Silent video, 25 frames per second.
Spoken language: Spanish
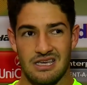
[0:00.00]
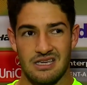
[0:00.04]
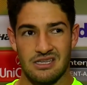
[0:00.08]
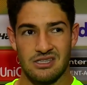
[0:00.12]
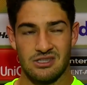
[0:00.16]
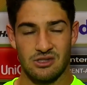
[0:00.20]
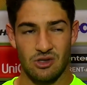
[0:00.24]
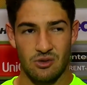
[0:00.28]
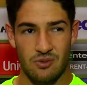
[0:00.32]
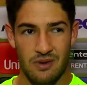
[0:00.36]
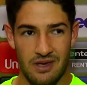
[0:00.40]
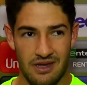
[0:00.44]

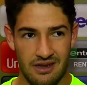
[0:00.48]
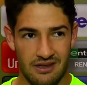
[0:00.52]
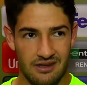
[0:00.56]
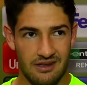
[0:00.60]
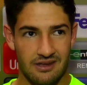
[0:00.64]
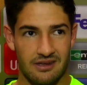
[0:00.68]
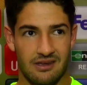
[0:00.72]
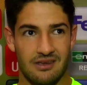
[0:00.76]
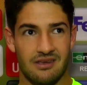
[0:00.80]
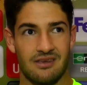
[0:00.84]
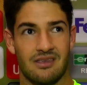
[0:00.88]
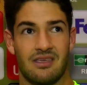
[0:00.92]
Estoy bien,
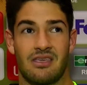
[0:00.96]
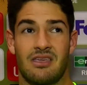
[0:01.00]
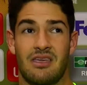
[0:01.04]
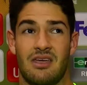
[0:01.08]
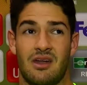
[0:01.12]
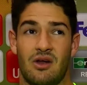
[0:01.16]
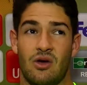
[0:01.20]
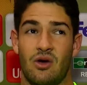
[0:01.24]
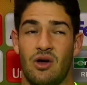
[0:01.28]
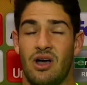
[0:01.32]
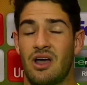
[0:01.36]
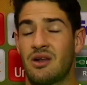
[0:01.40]

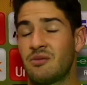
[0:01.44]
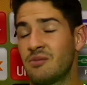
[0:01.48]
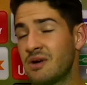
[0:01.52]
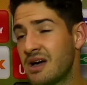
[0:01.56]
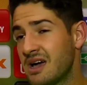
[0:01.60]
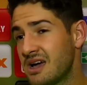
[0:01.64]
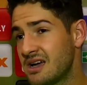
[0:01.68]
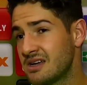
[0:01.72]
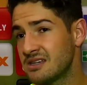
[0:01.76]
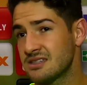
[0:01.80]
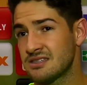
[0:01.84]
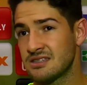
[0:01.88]
quiero jugar
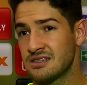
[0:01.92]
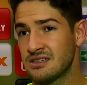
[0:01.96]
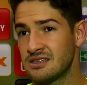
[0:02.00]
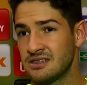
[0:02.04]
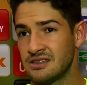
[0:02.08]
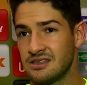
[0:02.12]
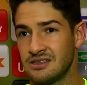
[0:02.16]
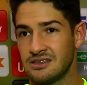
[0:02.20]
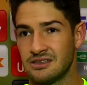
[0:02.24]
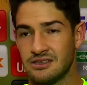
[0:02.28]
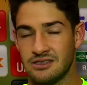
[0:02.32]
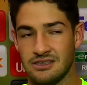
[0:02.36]
más
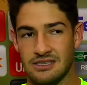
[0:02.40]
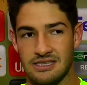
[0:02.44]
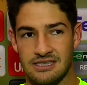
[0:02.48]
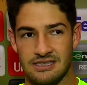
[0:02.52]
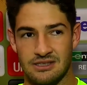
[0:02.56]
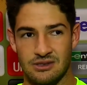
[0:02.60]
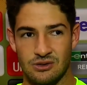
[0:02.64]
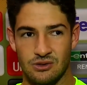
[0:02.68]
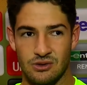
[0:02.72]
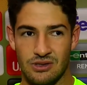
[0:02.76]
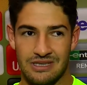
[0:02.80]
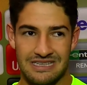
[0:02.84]
y
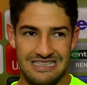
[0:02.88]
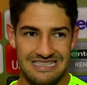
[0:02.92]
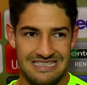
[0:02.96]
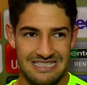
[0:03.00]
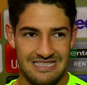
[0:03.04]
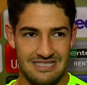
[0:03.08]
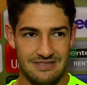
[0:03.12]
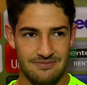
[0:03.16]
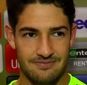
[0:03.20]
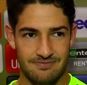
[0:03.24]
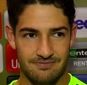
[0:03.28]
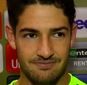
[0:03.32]
esto
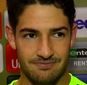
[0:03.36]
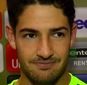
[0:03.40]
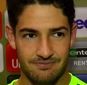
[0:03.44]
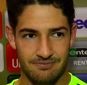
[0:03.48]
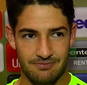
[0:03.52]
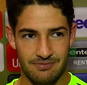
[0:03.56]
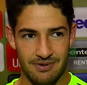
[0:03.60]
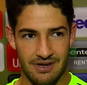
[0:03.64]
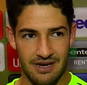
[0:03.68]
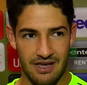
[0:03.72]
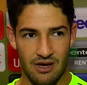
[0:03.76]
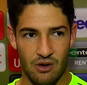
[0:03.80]
es
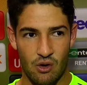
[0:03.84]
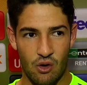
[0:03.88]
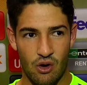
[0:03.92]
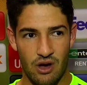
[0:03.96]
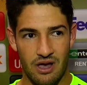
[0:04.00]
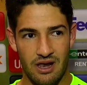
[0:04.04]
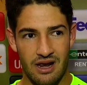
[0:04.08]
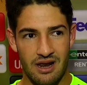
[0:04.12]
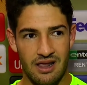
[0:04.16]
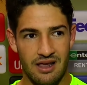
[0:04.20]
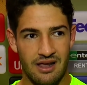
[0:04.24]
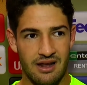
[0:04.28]
para
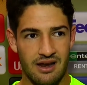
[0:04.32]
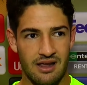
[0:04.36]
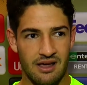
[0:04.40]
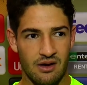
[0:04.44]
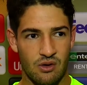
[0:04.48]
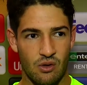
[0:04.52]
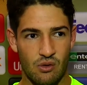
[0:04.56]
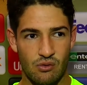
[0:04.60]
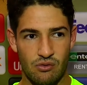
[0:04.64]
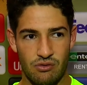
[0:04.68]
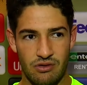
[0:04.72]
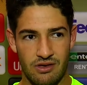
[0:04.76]
coger la
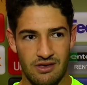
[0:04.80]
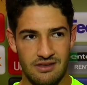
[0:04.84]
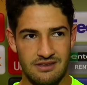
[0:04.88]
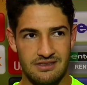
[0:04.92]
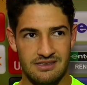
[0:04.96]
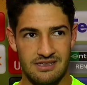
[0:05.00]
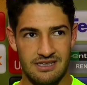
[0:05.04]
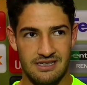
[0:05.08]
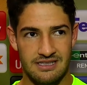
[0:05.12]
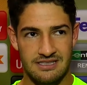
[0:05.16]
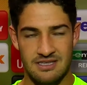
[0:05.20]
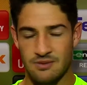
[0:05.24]

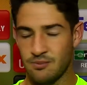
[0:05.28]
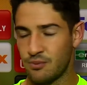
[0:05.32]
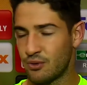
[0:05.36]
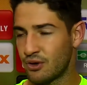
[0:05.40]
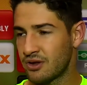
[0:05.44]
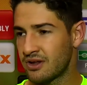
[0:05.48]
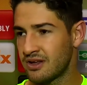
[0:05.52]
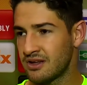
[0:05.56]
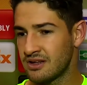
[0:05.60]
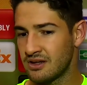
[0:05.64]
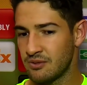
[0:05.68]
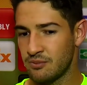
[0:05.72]
confianza es
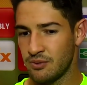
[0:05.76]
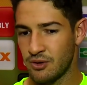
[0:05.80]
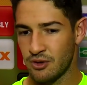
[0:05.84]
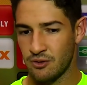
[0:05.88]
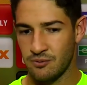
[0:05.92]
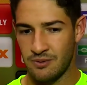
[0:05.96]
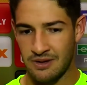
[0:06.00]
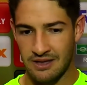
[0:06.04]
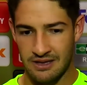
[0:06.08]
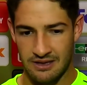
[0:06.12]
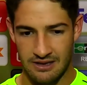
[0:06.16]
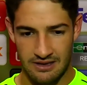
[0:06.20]
importante, pero
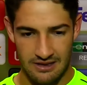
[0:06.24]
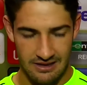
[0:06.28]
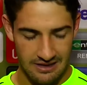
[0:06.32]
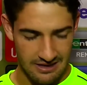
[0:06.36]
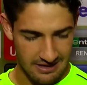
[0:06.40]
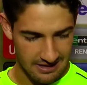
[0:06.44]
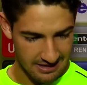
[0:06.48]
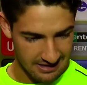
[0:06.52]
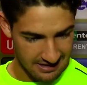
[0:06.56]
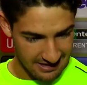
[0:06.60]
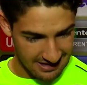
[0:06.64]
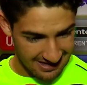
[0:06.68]
bien.
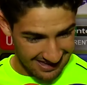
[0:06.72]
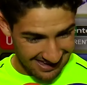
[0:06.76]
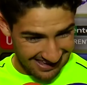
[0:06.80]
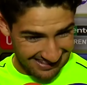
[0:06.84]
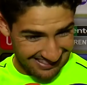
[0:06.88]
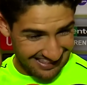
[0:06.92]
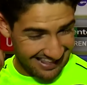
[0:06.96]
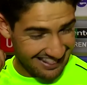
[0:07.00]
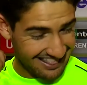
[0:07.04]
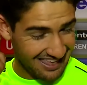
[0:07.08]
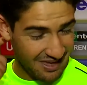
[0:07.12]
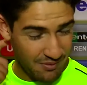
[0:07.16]

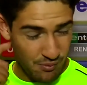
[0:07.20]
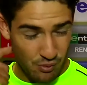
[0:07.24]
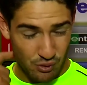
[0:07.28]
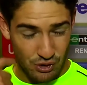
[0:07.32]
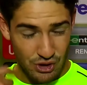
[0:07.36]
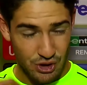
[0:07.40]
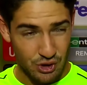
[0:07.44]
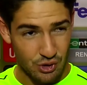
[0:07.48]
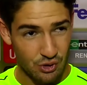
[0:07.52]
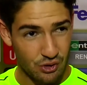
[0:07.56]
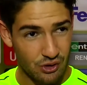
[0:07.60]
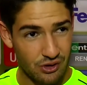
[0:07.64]
Intenté
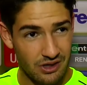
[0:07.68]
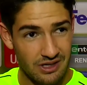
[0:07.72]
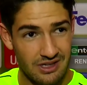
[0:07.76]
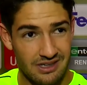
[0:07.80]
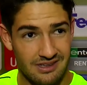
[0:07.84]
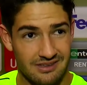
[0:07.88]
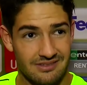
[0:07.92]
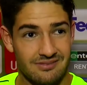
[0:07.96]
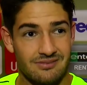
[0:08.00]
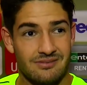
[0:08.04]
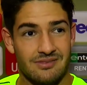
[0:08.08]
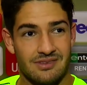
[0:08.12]
mucho hoy
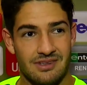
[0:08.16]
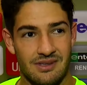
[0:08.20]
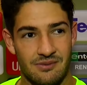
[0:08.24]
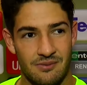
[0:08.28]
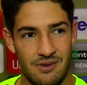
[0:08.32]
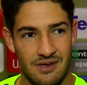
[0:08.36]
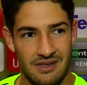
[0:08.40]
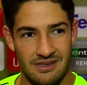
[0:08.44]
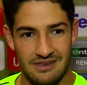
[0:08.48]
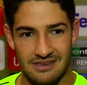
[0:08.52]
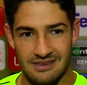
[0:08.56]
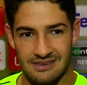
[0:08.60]
y
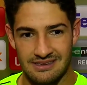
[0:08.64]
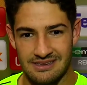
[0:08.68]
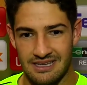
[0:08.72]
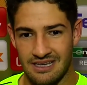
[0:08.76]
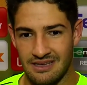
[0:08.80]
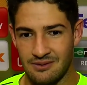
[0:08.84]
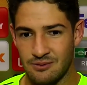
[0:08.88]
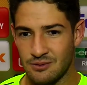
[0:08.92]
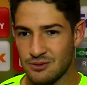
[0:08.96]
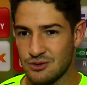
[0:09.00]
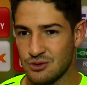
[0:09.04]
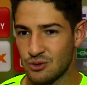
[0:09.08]
bien, y
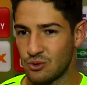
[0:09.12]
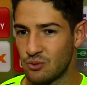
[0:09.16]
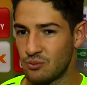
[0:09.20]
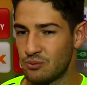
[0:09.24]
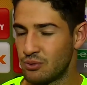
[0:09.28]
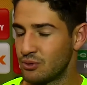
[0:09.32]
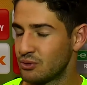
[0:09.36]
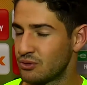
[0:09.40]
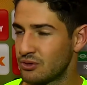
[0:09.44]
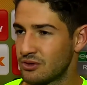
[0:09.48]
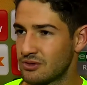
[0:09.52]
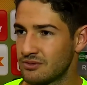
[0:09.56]
salimos con un
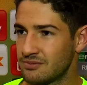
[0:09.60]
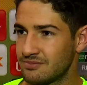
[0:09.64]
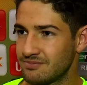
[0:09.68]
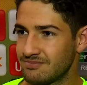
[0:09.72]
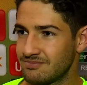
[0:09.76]
punto.